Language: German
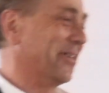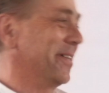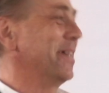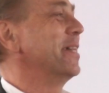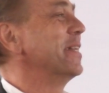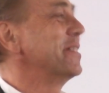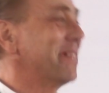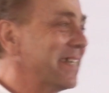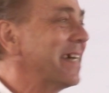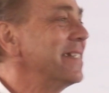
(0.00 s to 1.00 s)
die Kanzlerin. Das
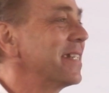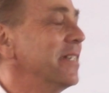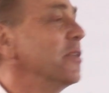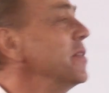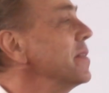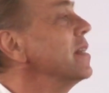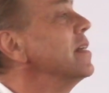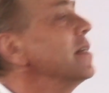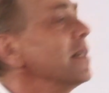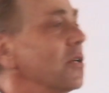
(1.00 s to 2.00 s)
war, war kein Projekt der
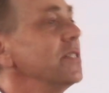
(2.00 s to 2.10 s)
Bundesregierung.